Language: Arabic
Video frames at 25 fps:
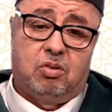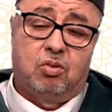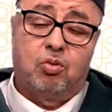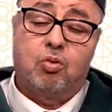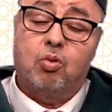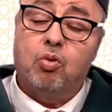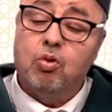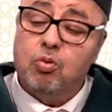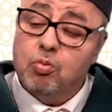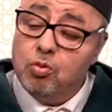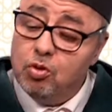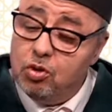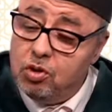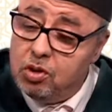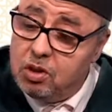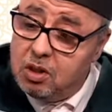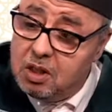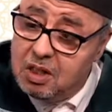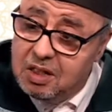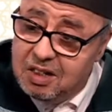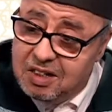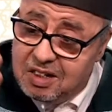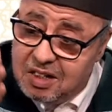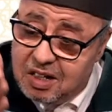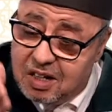نقوموا
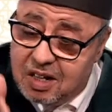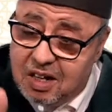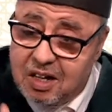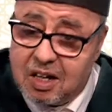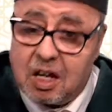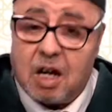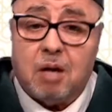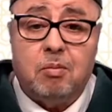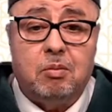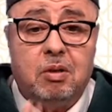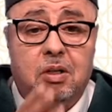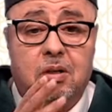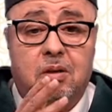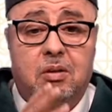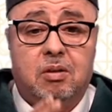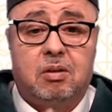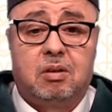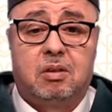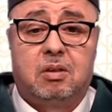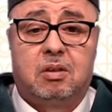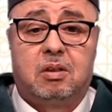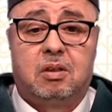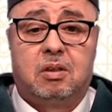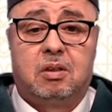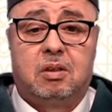الليل ديالها كامل
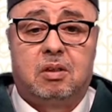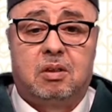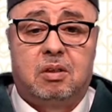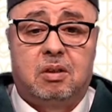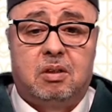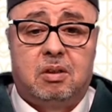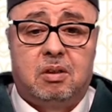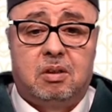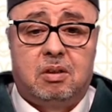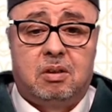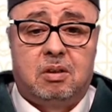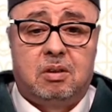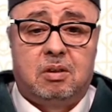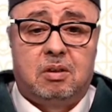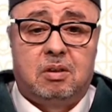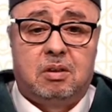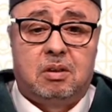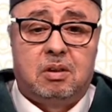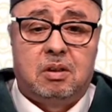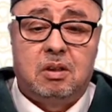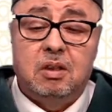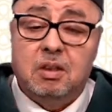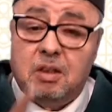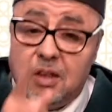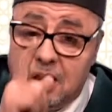
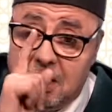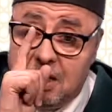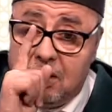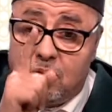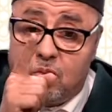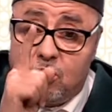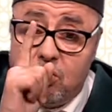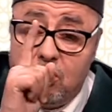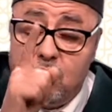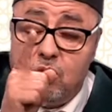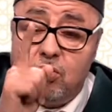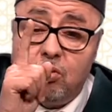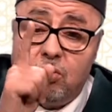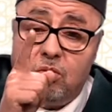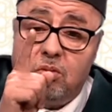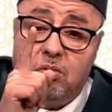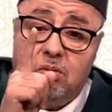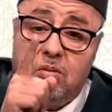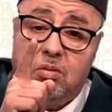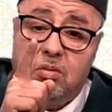الليل كله